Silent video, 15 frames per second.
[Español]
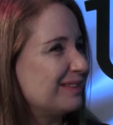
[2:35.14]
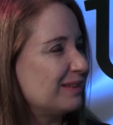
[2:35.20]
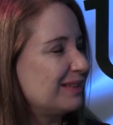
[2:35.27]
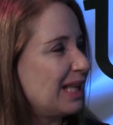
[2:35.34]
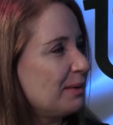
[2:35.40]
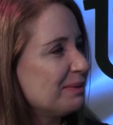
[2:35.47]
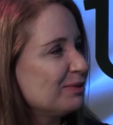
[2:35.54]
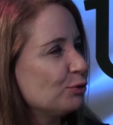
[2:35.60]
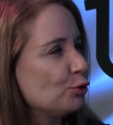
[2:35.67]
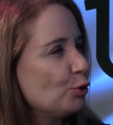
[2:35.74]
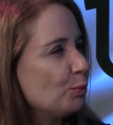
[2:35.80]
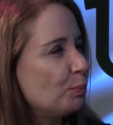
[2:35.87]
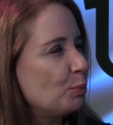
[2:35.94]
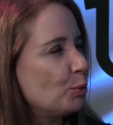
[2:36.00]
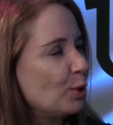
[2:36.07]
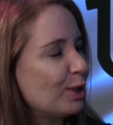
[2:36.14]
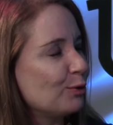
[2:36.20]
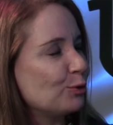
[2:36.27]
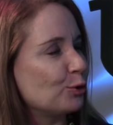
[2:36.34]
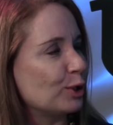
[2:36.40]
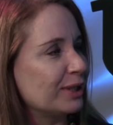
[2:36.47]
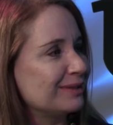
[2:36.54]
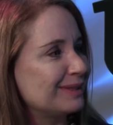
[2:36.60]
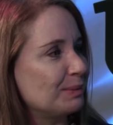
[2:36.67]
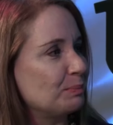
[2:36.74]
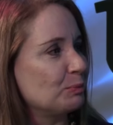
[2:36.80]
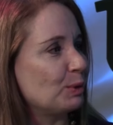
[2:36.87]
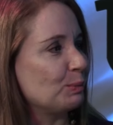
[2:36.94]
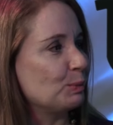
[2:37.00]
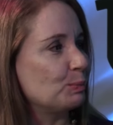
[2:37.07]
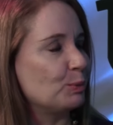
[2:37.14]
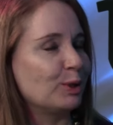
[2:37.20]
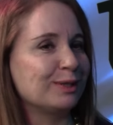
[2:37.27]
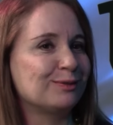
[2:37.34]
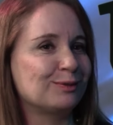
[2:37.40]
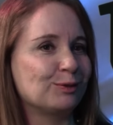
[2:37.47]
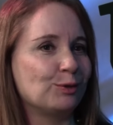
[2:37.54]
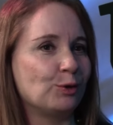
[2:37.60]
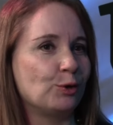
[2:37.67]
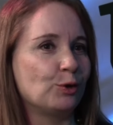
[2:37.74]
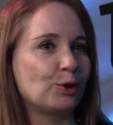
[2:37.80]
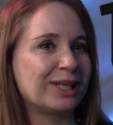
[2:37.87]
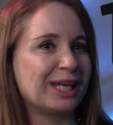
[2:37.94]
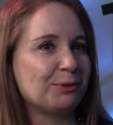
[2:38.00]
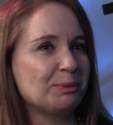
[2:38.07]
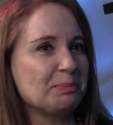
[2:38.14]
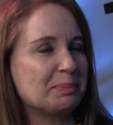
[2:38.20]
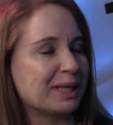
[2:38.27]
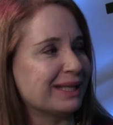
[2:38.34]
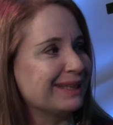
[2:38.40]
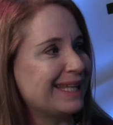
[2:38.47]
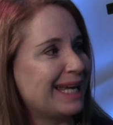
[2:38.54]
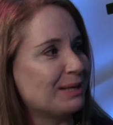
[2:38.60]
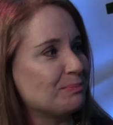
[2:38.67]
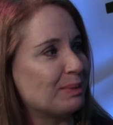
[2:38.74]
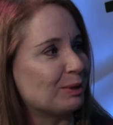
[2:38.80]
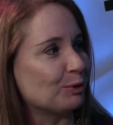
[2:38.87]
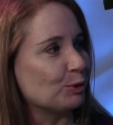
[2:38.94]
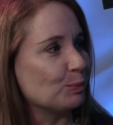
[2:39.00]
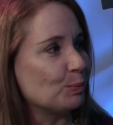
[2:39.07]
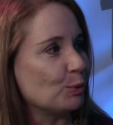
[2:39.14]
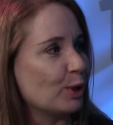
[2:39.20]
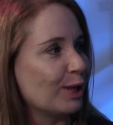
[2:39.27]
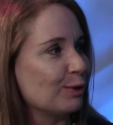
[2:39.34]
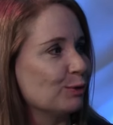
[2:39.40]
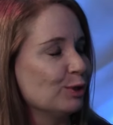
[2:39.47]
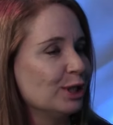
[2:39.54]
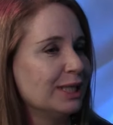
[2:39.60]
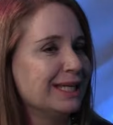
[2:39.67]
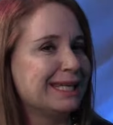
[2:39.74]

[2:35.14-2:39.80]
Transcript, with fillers: tal vez no puedo con este nuevo puesto o quiero emprender pero no puedo.